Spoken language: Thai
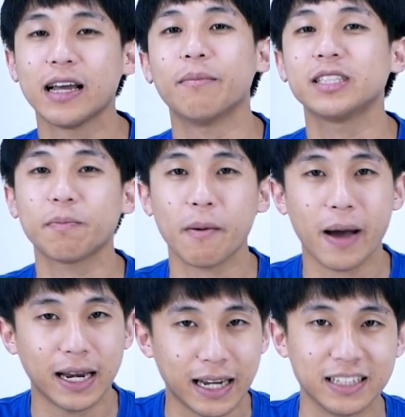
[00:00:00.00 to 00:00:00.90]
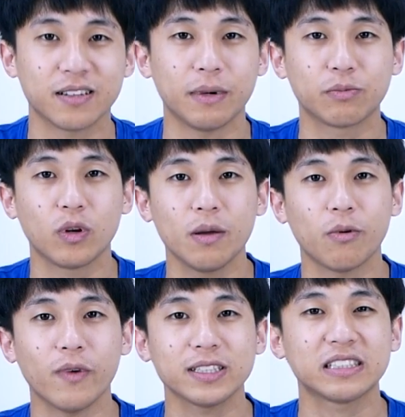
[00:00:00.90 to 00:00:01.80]
เสียงมันจะประมาณไหนสำหรับตัวนี้
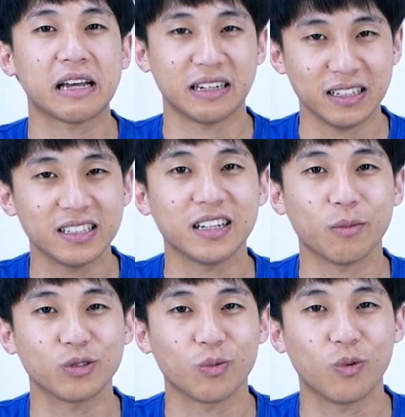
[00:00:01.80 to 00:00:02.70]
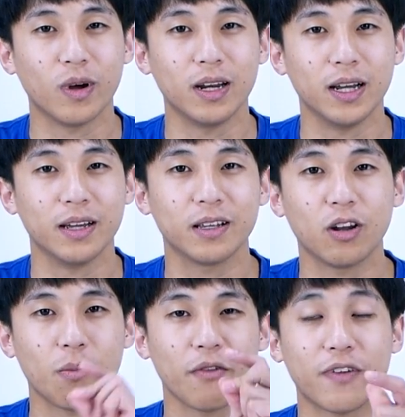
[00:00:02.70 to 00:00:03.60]
ผมว่าเสียงน่าจะเจ๋งพอสมควรเลย
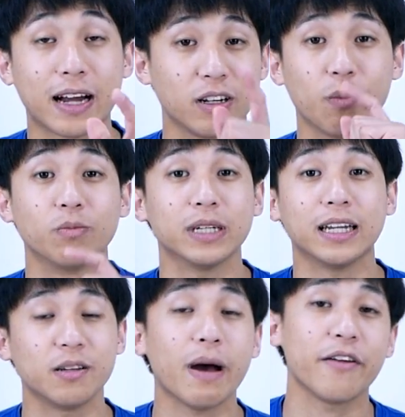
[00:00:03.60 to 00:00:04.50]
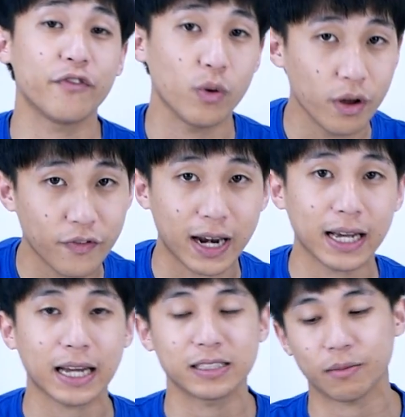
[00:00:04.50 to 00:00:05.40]
ลองมาฟังเดี๋ยวผมจะอธิบายฟีลให้ฟัง
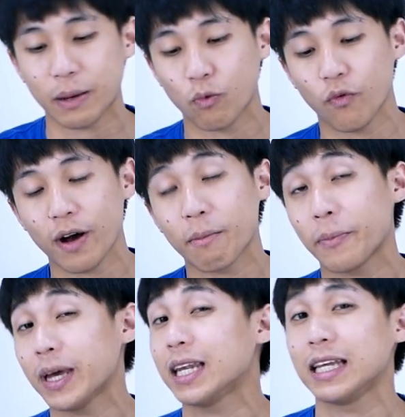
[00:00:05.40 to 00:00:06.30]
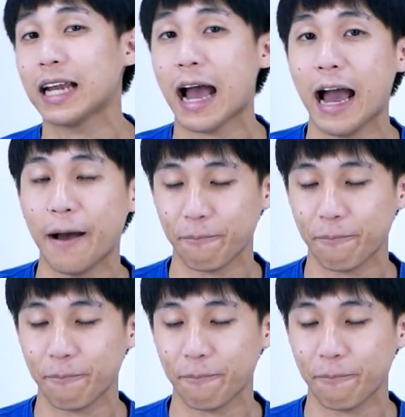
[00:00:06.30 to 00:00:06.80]
แล้วกันสำหรับหูฟังประเภทนี้นะฮะ